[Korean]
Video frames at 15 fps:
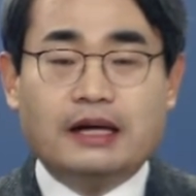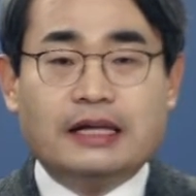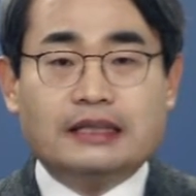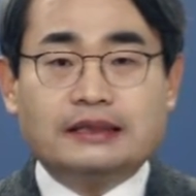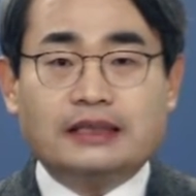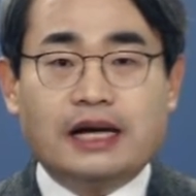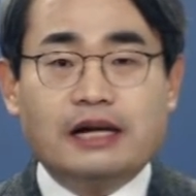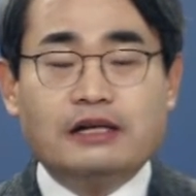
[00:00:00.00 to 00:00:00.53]

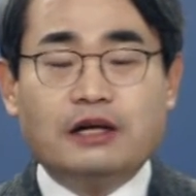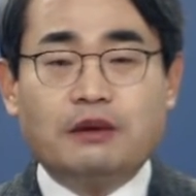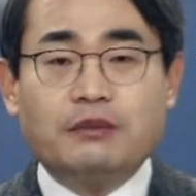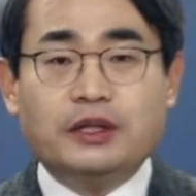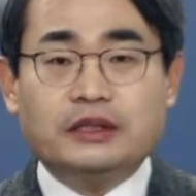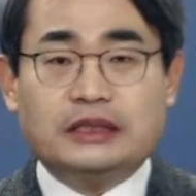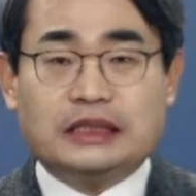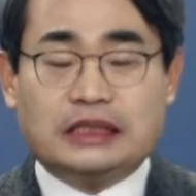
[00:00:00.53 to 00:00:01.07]

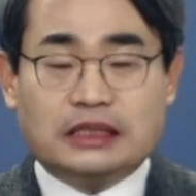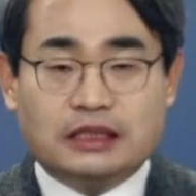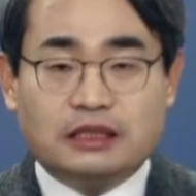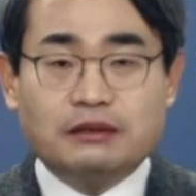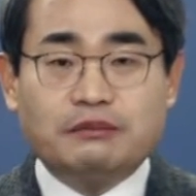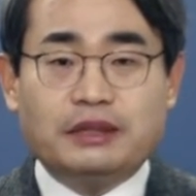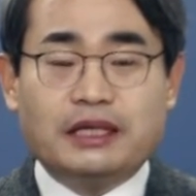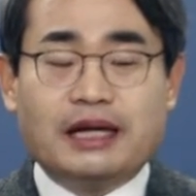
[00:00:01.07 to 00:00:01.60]
살려면
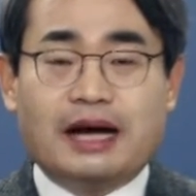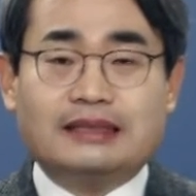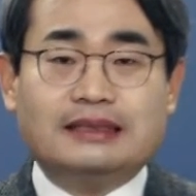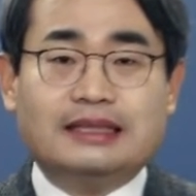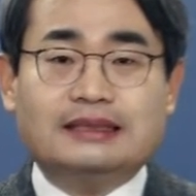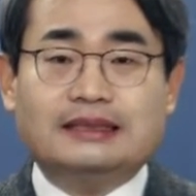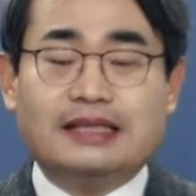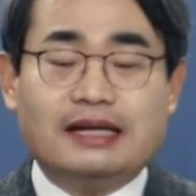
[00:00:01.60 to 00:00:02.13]
지금이 가장
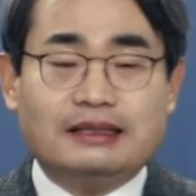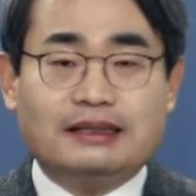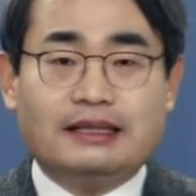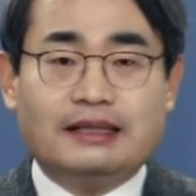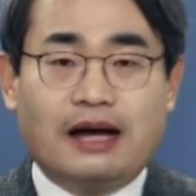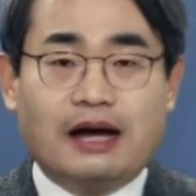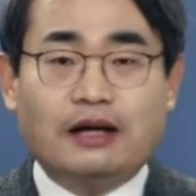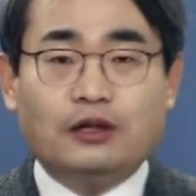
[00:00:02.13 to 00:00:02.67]
쌀
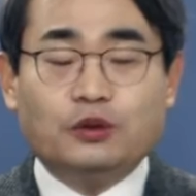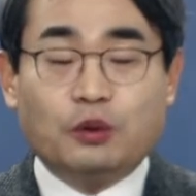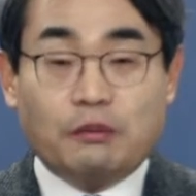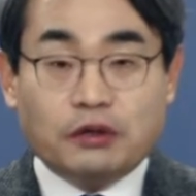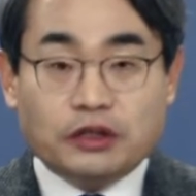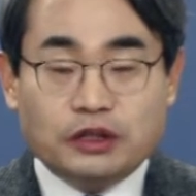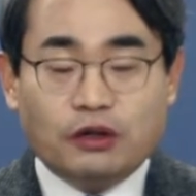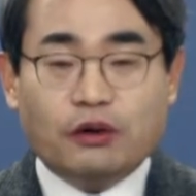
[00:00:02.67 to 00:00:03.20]
때다. 또 뭐
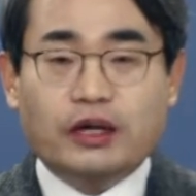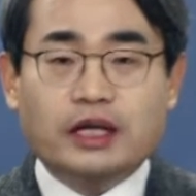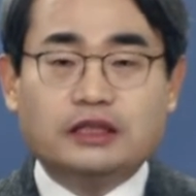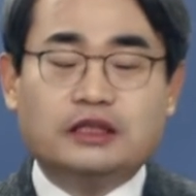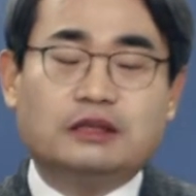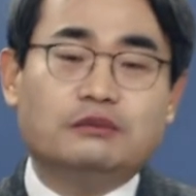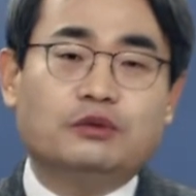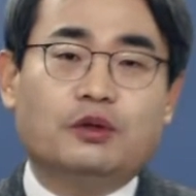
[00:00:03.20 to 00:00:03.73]
이렇게
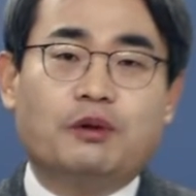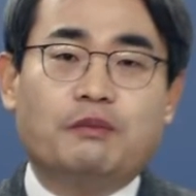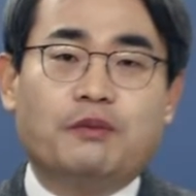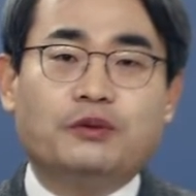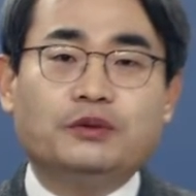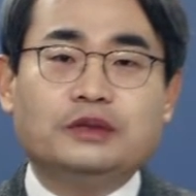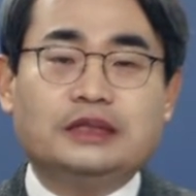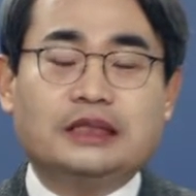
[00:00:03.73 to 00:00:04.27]
지금 또
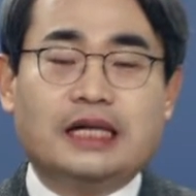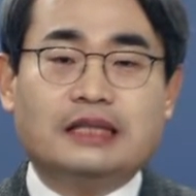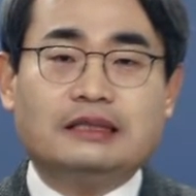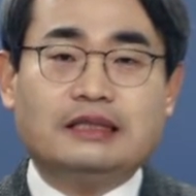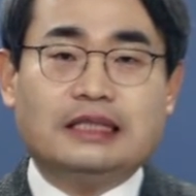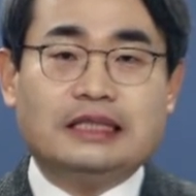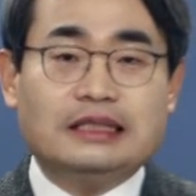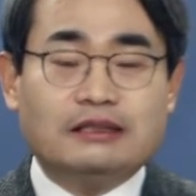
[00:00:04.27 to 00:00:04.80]
보는
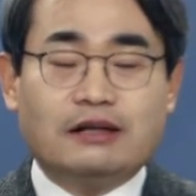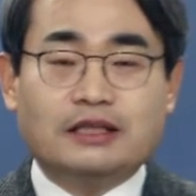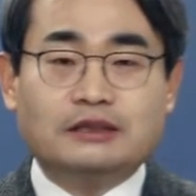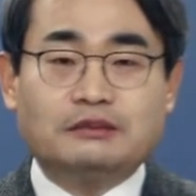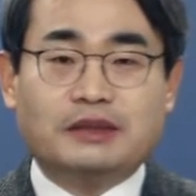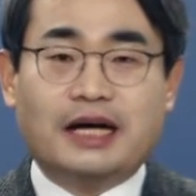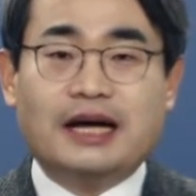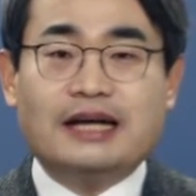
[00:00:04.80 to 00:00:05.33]
시각들이 있는 것
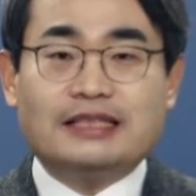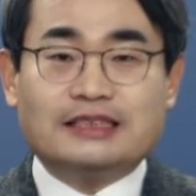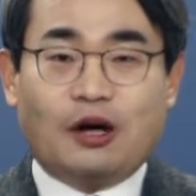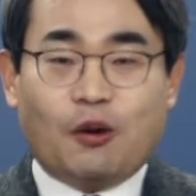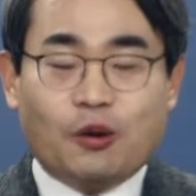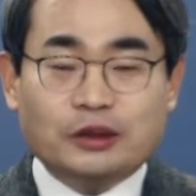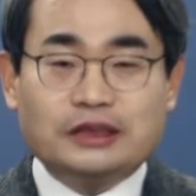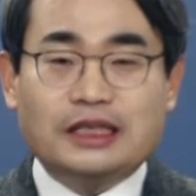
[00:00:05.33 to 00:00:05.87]
같습니다. 자,
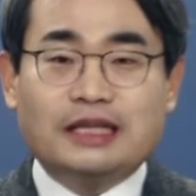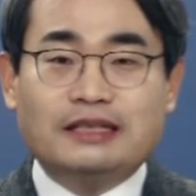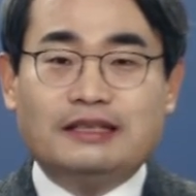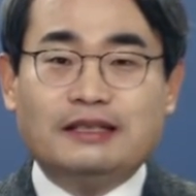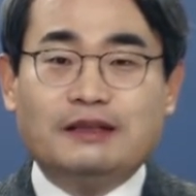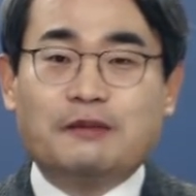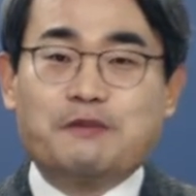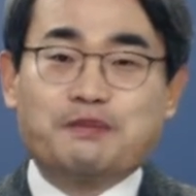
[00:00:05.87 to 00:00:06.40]

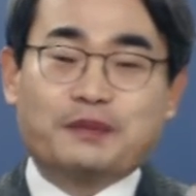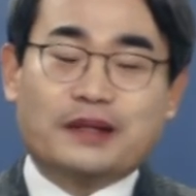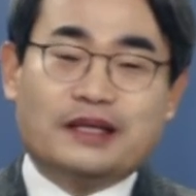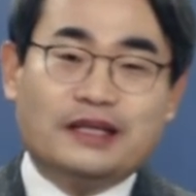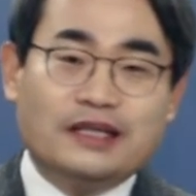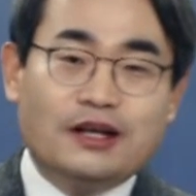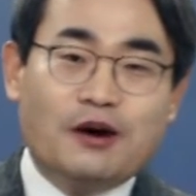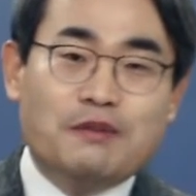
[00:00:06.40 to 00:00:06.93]
어쨌든
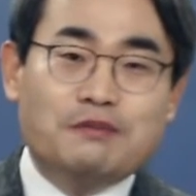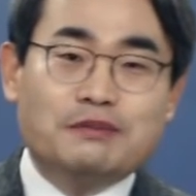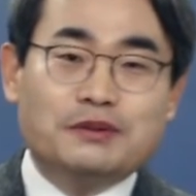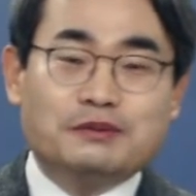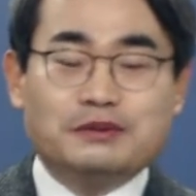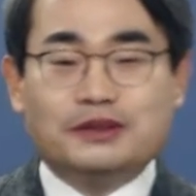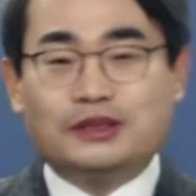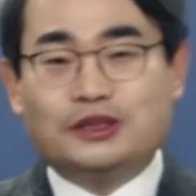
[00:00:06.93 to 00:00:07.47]
이런
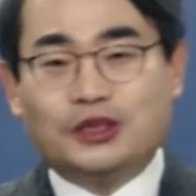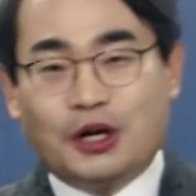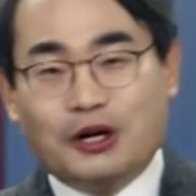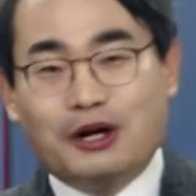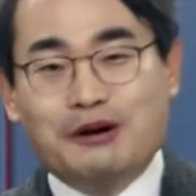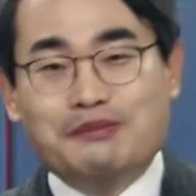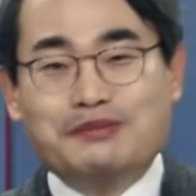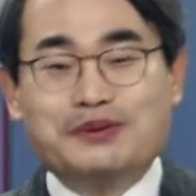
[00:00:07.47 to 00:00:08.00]
부분,
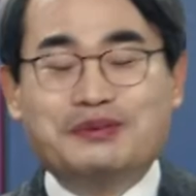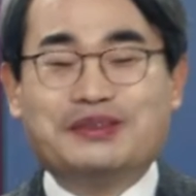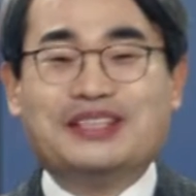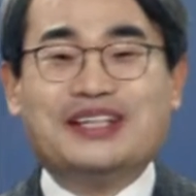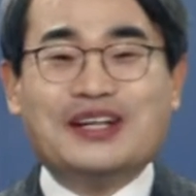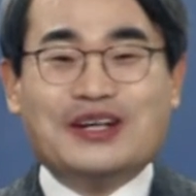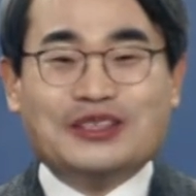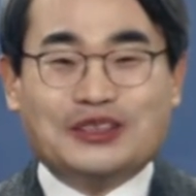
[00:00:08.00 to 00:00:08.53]
저런 부분
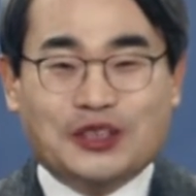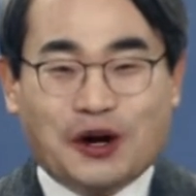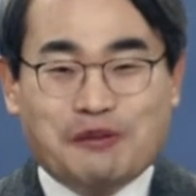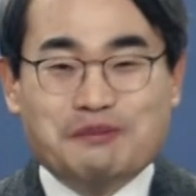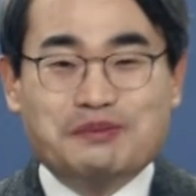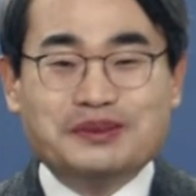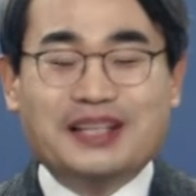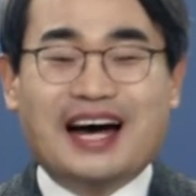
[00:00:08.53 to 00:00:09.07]

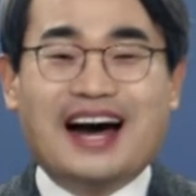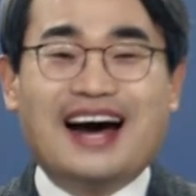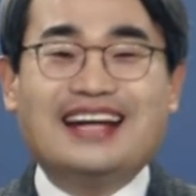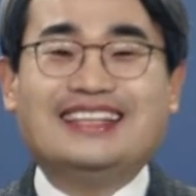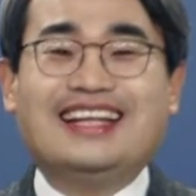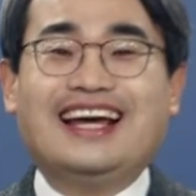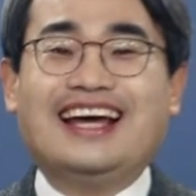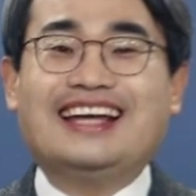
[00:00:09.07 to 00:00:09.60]
전부 다
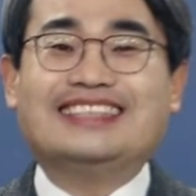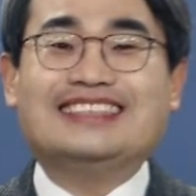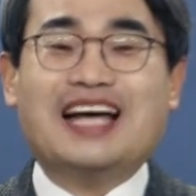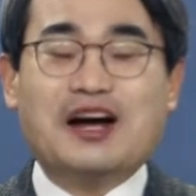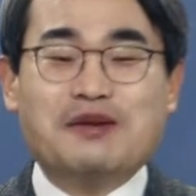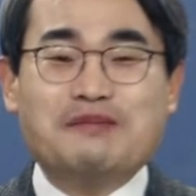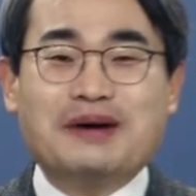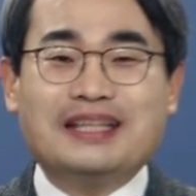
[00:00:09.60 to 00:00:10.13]
네,
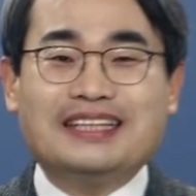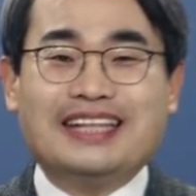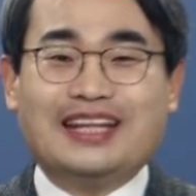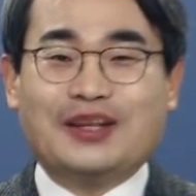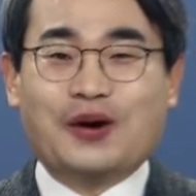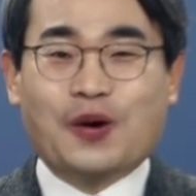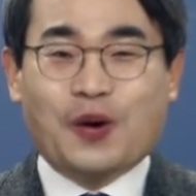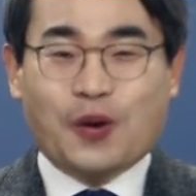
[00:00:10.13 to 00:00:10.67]
상반된
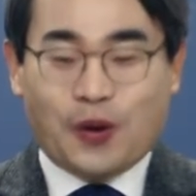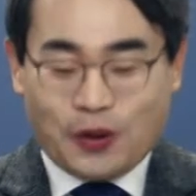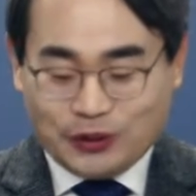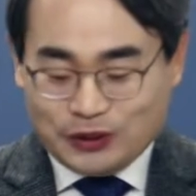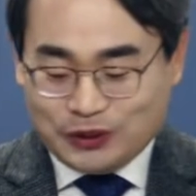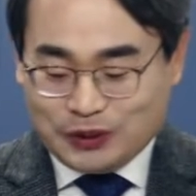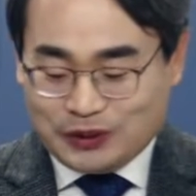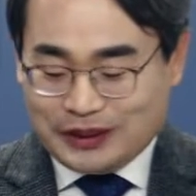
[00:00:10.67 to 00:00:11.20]

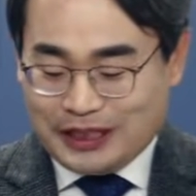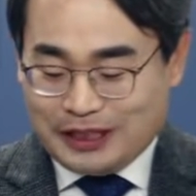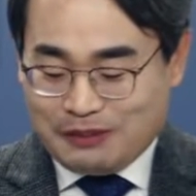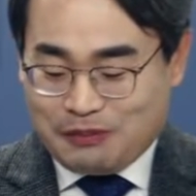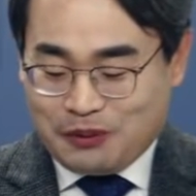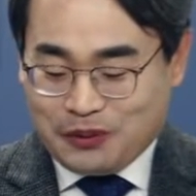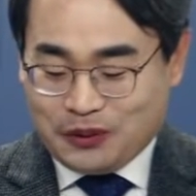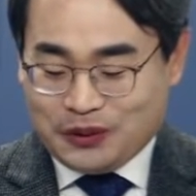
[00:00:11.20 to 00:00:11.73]
혼조세를
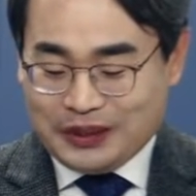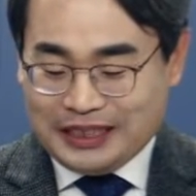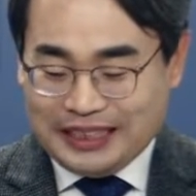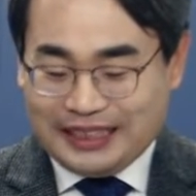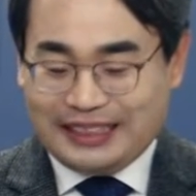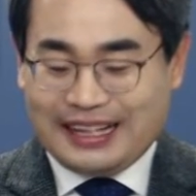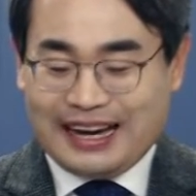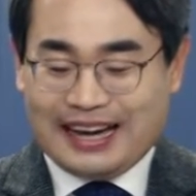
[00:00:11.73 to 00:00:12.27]
보이고
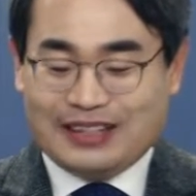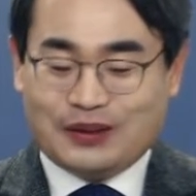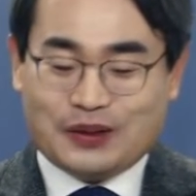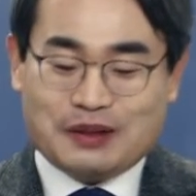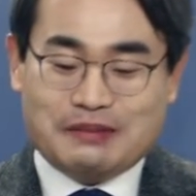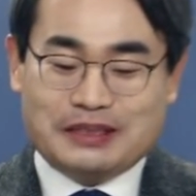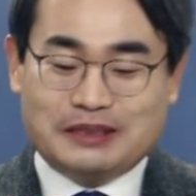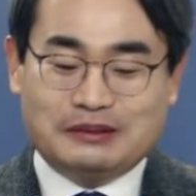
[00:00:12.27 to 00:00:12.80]
있다. 이렇게
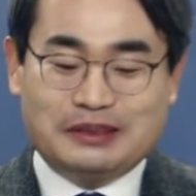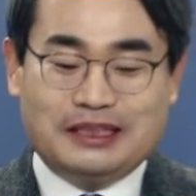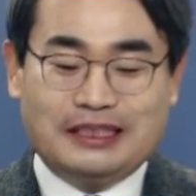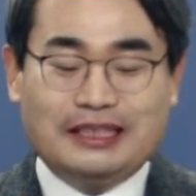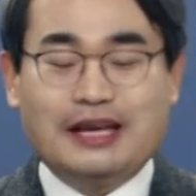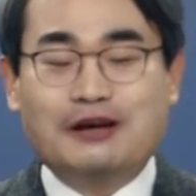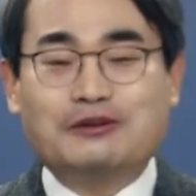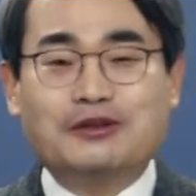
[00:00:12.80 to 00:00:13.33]
말씀을
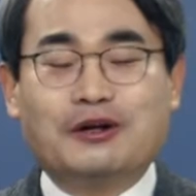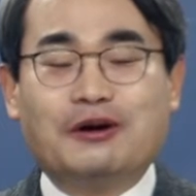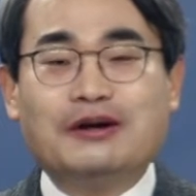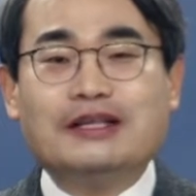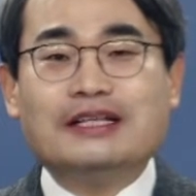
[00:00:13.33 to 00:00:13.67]
드리겠고요.